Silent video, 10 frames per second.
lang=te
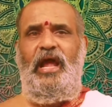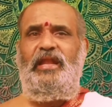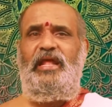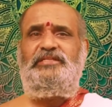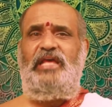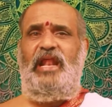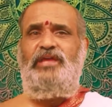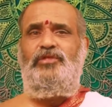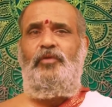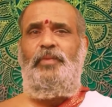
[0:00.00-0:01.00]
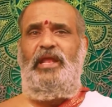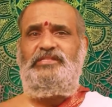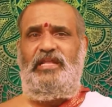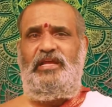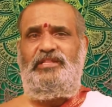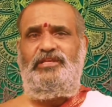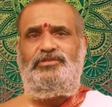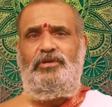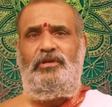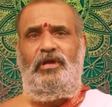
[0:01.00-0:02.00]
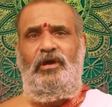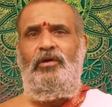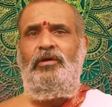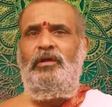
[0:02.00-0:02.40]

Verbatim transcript: అంటే సరే ఐదు రూపాయల చిలక తీసుకుంటాం